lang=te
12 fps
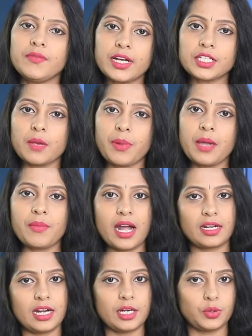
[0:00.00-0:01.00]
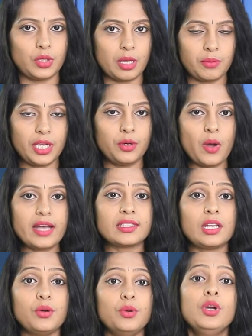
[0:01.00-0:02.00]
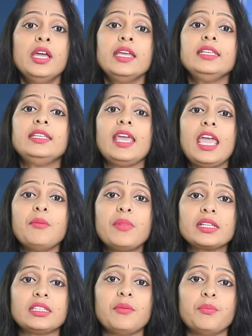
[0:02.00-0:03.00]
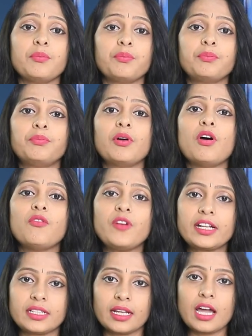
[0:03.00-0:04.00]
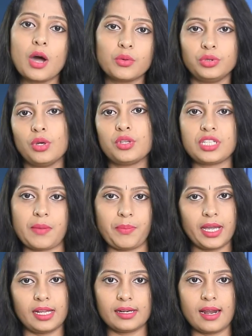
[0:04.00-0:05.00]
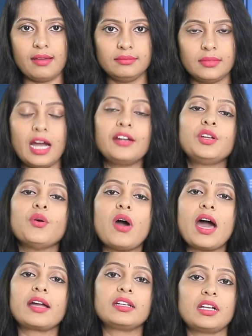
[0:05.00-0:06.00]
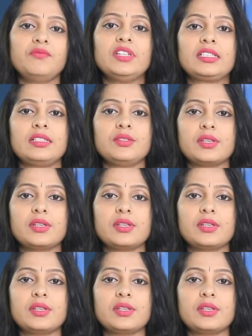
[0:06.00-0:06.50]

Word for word: వివక్షపై మాట్లాడుతున్న మీరు అసలు ఏ మతం పర్ఫెక్ట్గా ఉందో చెప్పగలరా అంటూ ఆగ్రహం వ్యక్తం